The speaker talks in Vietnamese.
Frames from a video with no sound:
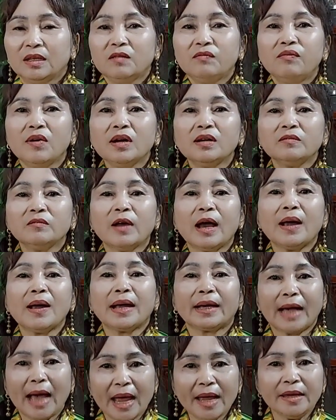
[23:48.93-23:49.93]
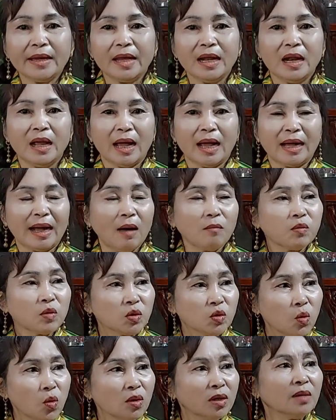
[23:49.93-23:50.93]
Nó phất 3 cái vậy là không
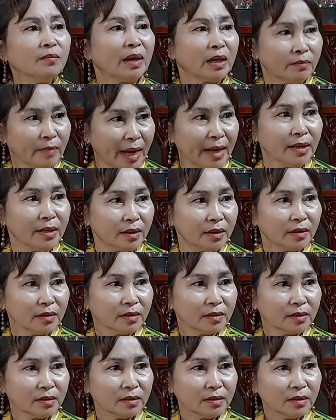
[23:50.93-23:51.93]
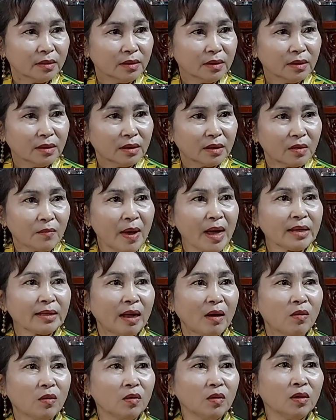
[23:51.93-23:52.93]
xuống cái mình Bảy được. Rồi bắt
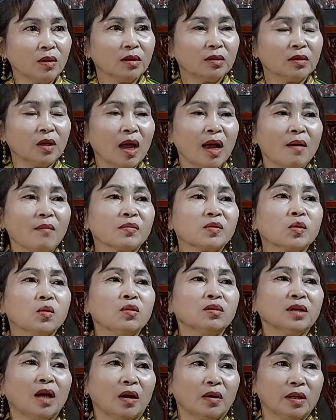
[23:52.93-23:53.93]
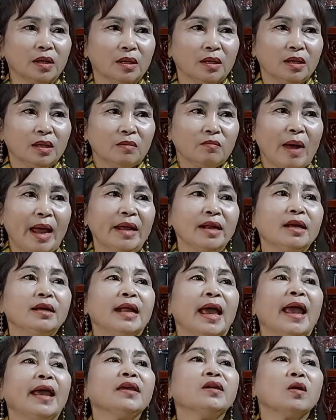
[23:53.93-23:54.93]
đầu nó không xuống rồi, Bảy nó
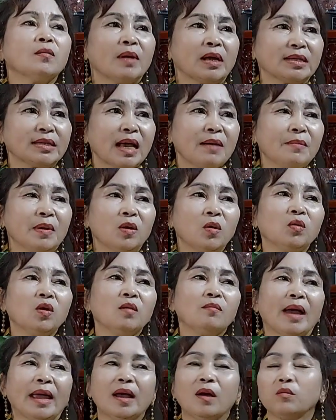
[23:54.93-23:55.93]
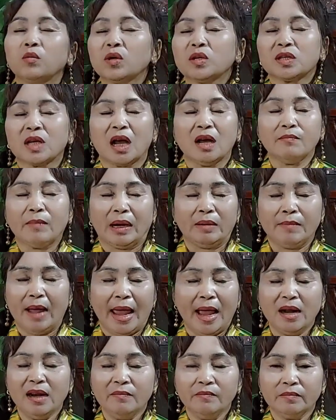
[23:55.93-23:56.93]
để cho mày sao mà lúc đó Bảy không có sợ, mạnh mẽ
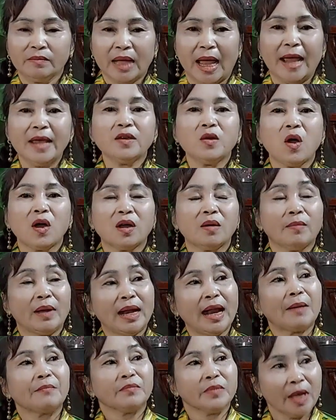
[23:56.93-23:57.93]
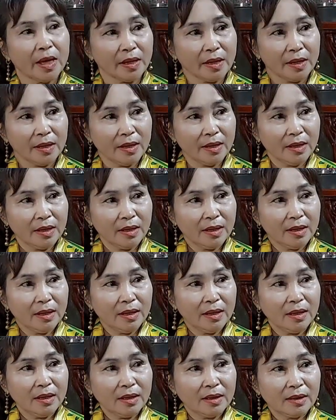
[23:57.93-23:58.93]
lắm, để cho cái mày làm cái gì
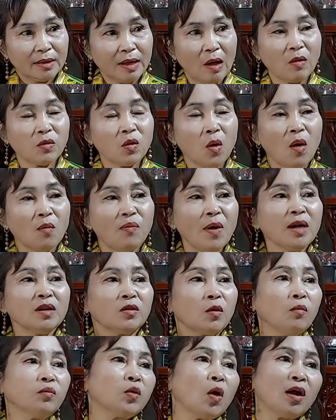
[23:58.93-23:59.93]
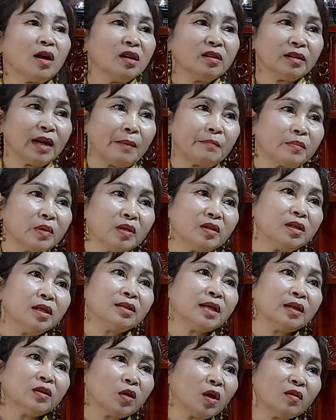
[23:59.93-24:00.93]
tao cho phức, cũng cho nó nằm đó,
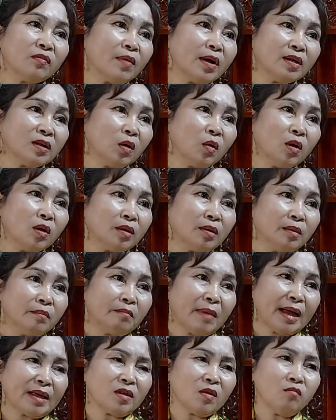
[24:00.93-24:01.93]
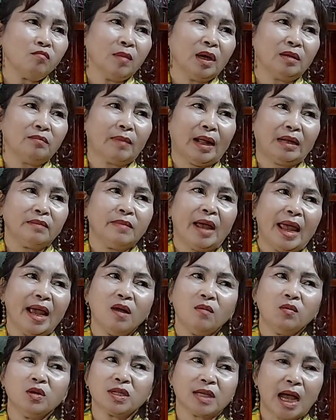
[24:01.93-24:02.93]
tính cho nó phức luôn, mà trong mình mạnh mẽ
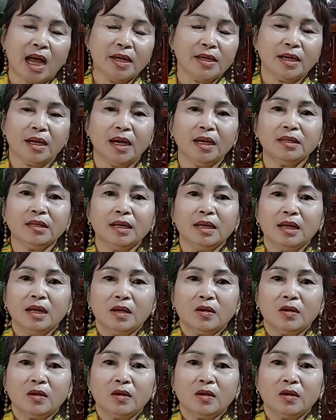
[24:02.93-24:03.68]
không có sợ gì hết,